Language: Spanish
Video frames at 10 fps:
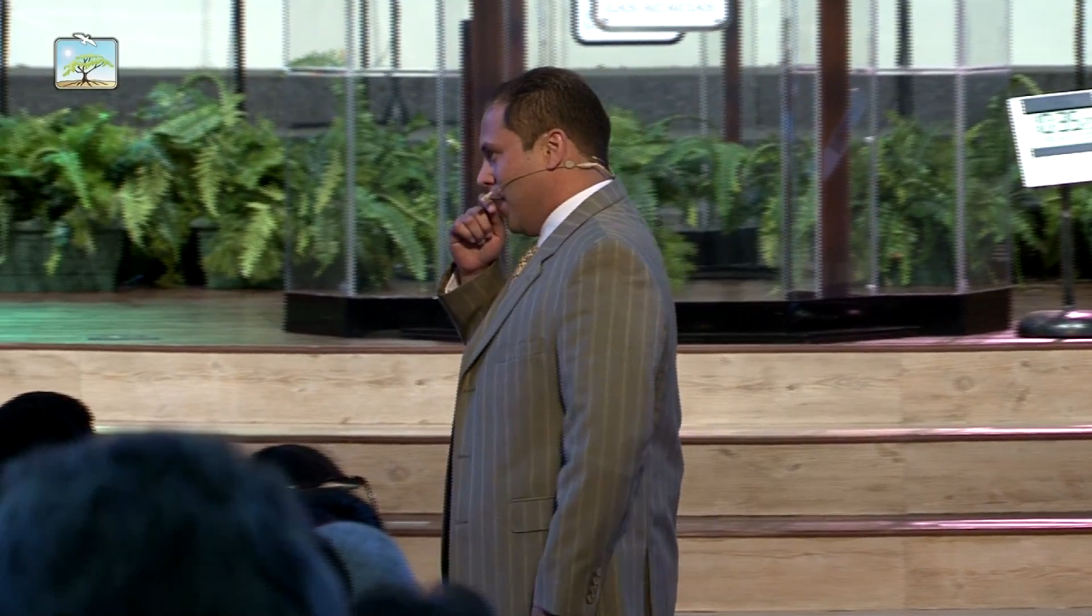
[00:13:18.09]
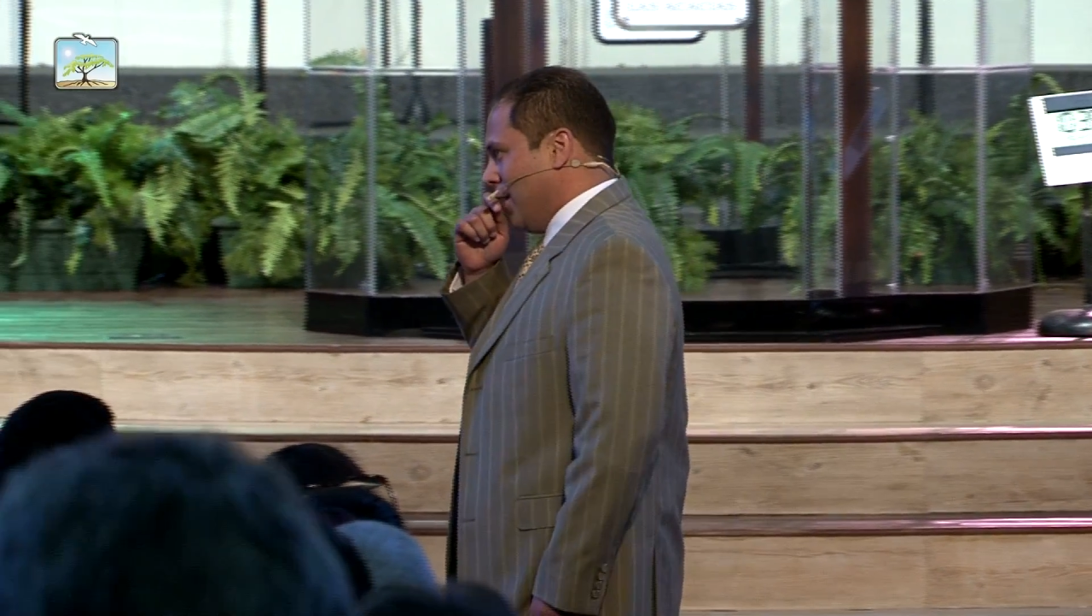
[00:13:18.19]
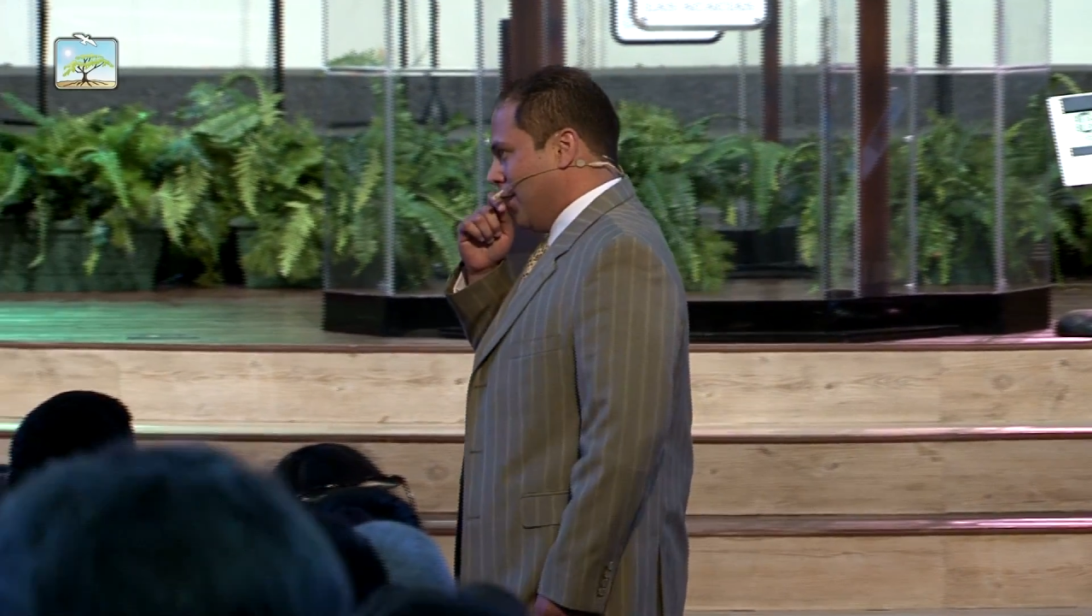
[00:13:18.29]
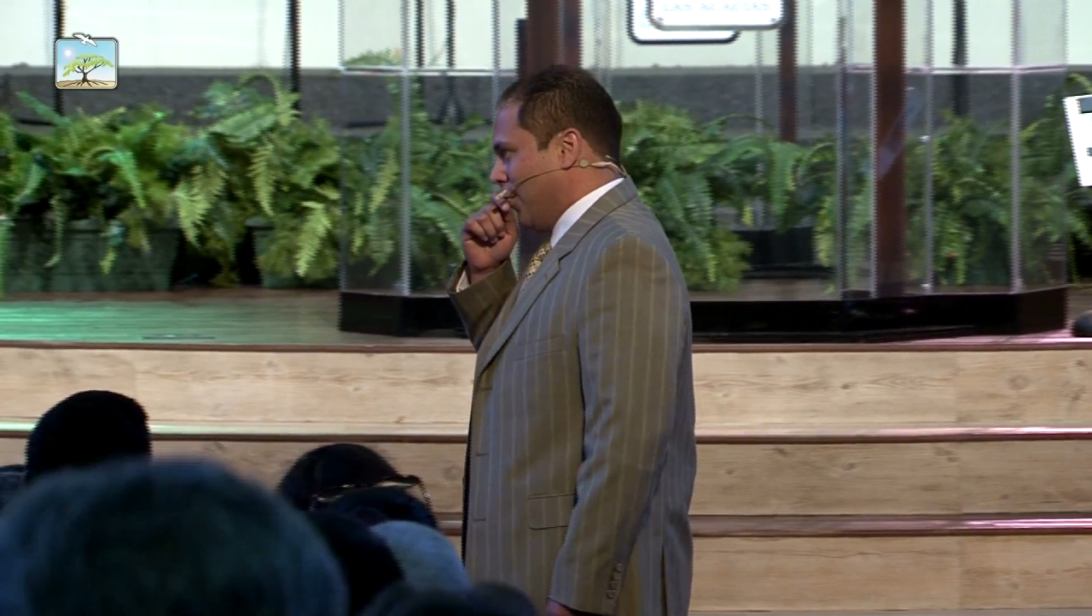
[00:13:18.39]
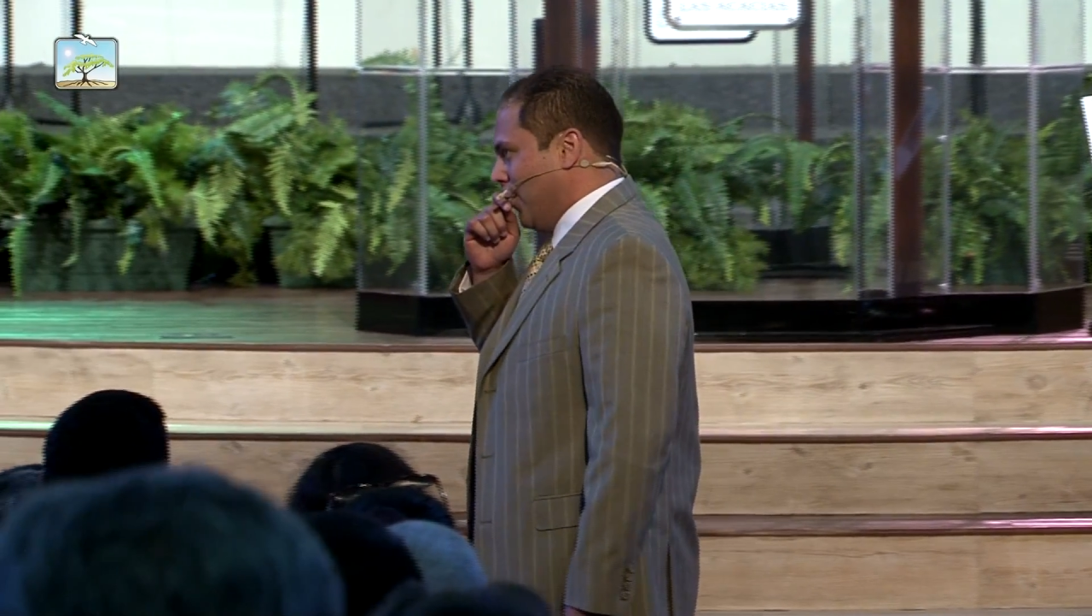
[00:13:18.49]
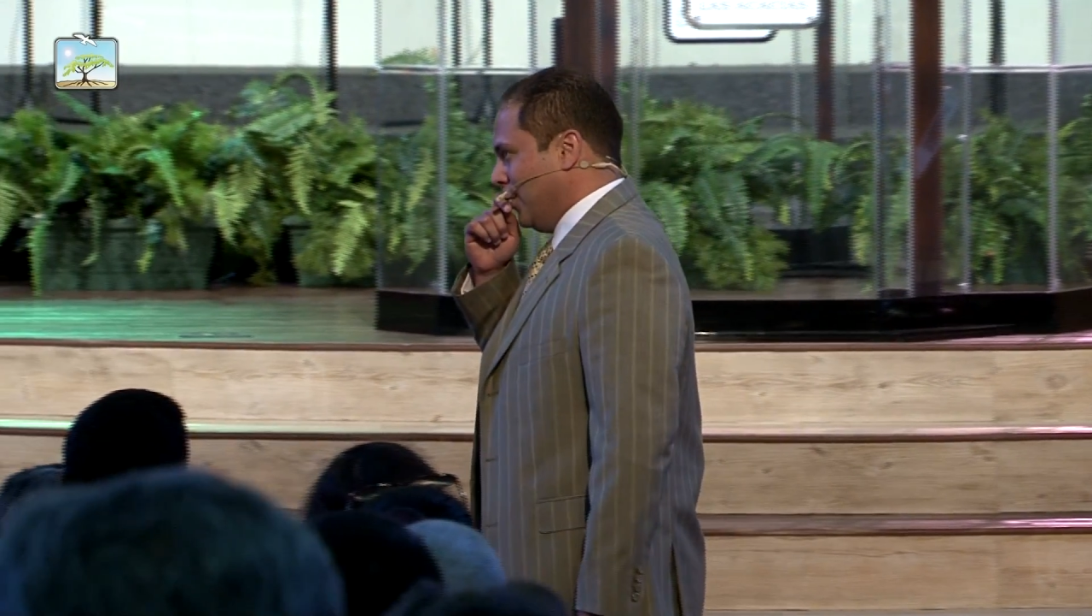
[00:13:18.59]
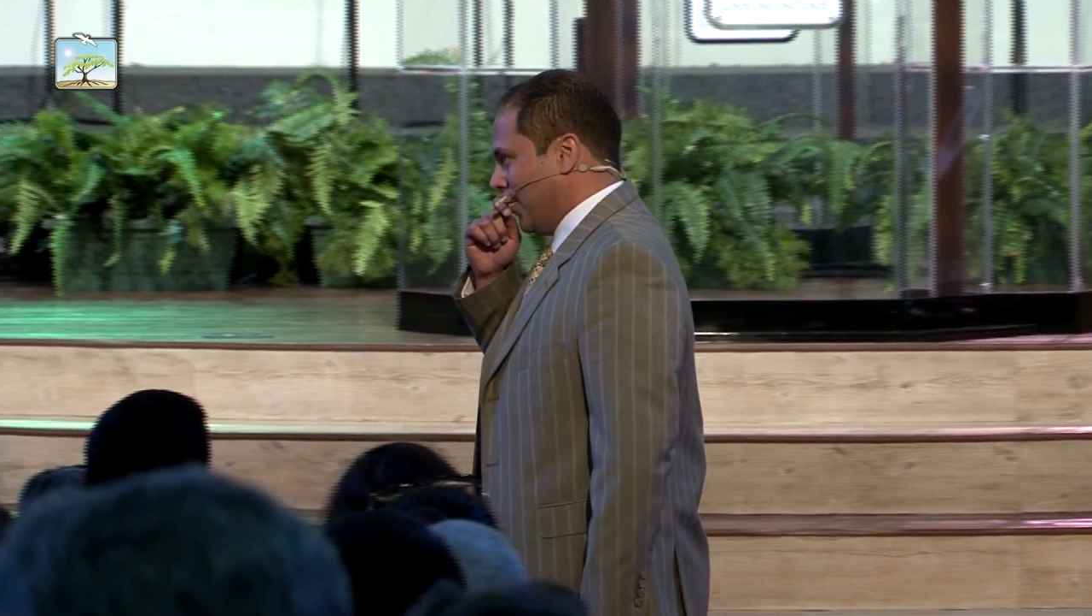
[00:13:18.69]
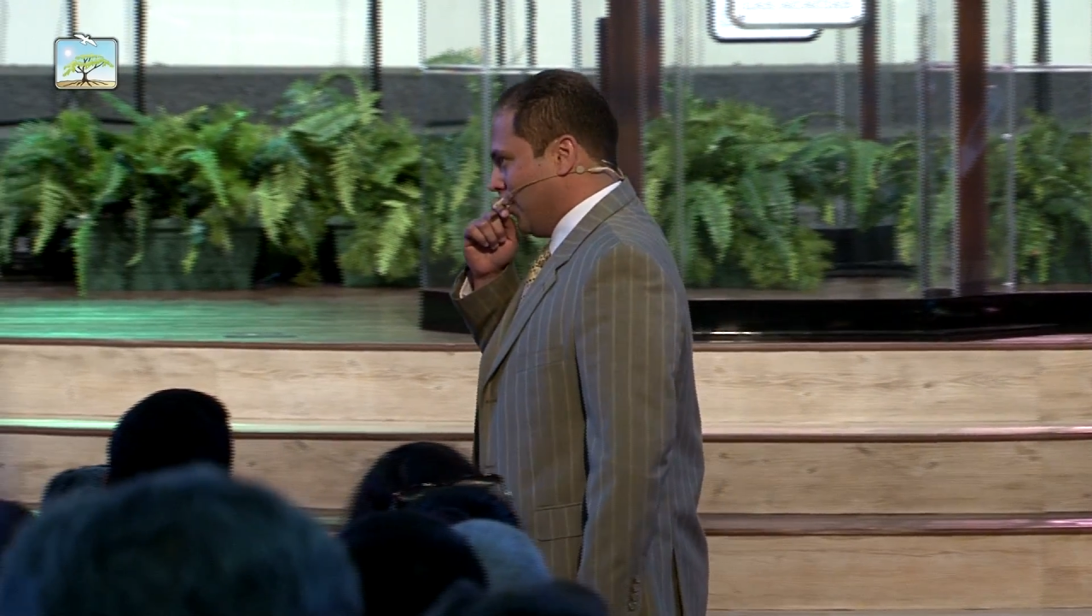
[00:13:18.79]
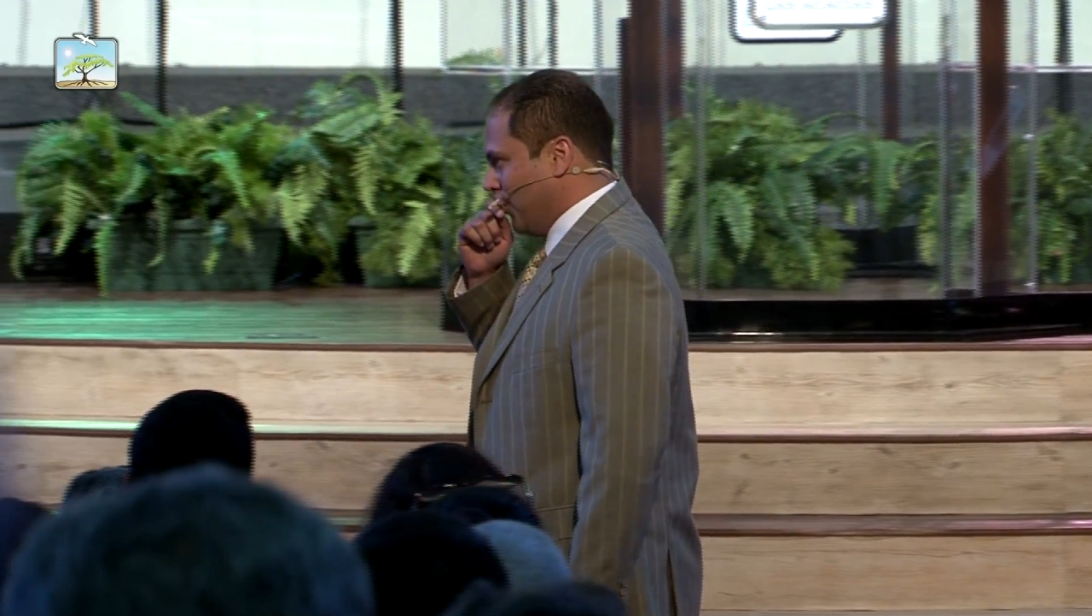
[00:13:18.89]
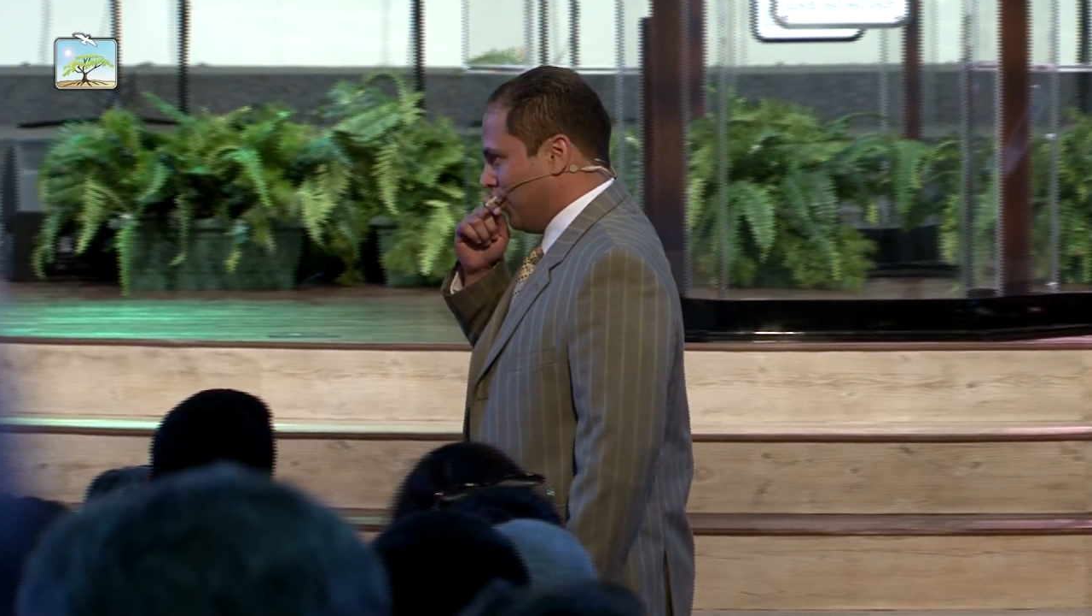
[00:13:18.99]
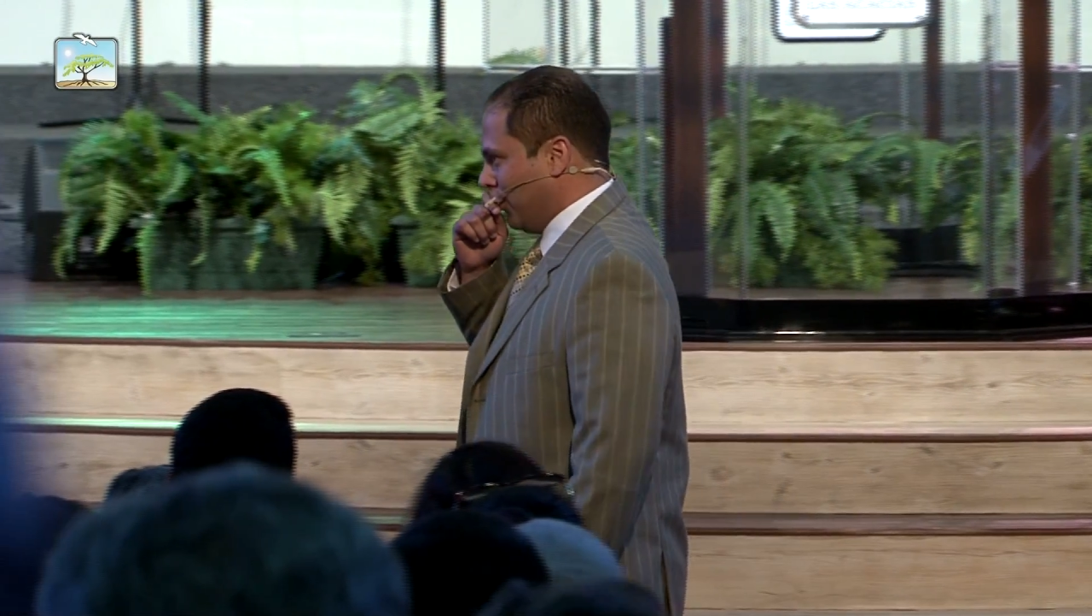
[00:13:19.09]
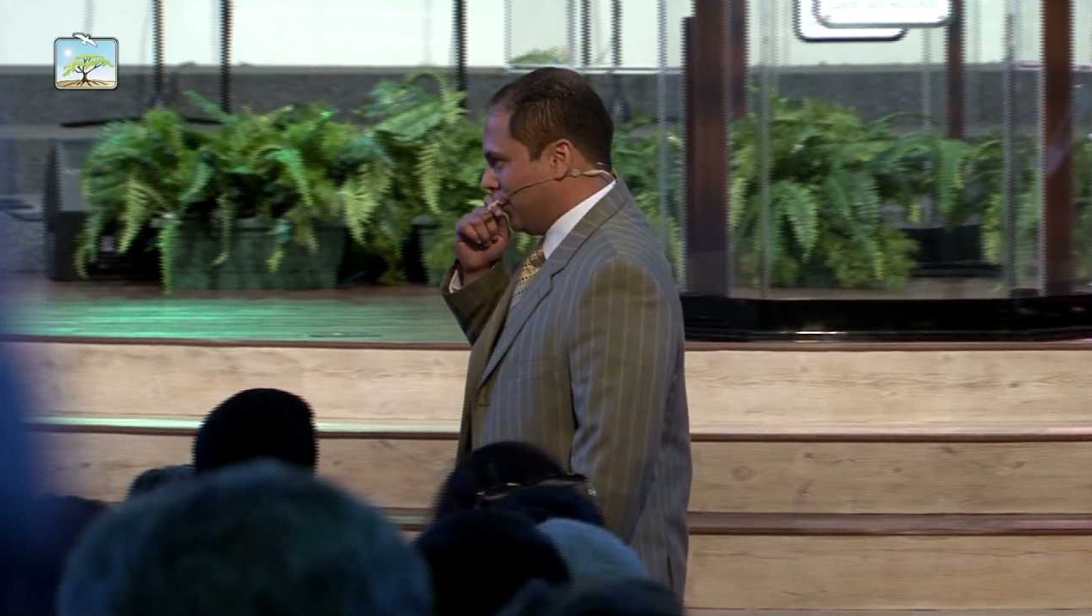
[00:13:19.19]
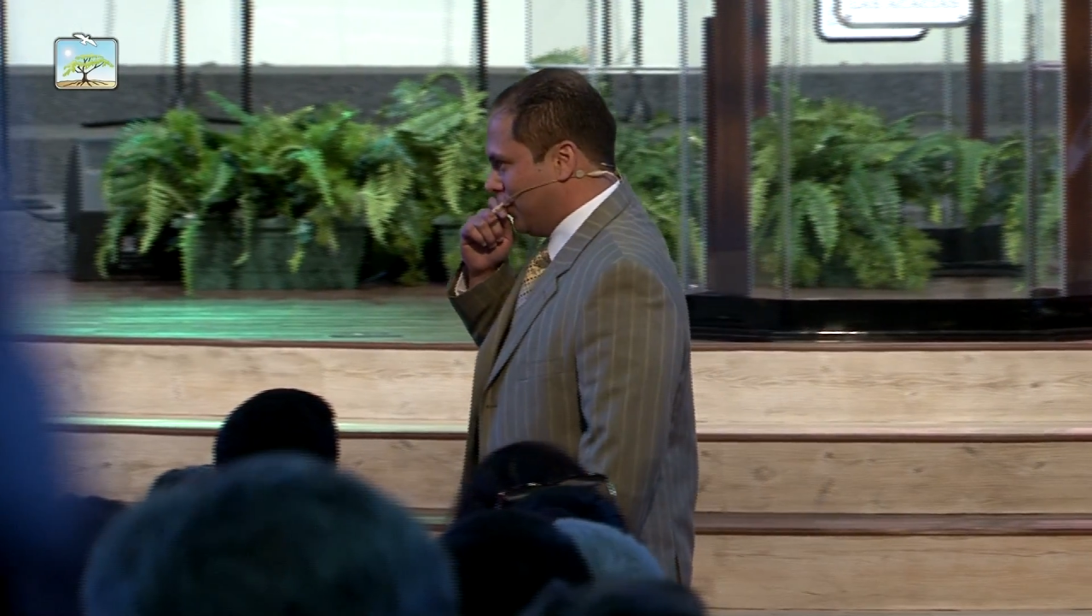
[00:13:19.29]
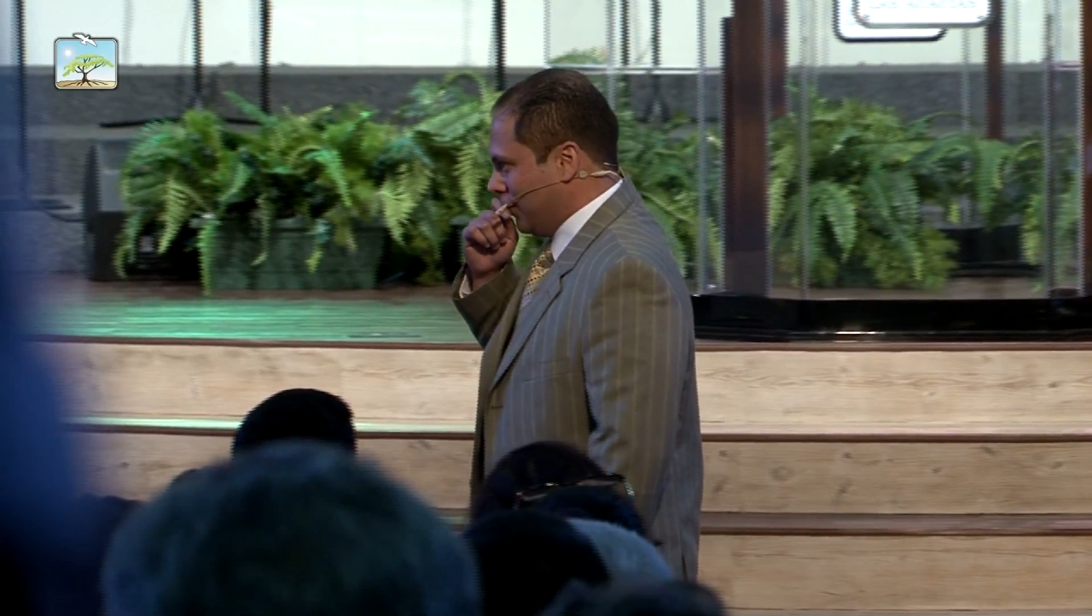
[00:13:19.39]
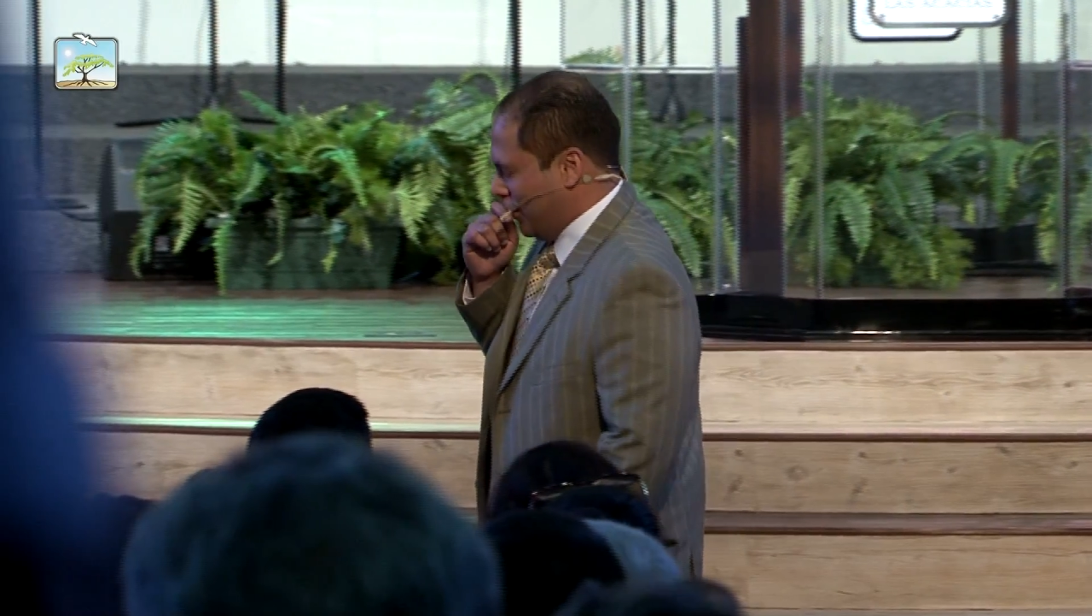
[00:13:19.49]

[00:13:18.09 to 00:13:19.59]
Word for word: médico entre nosotros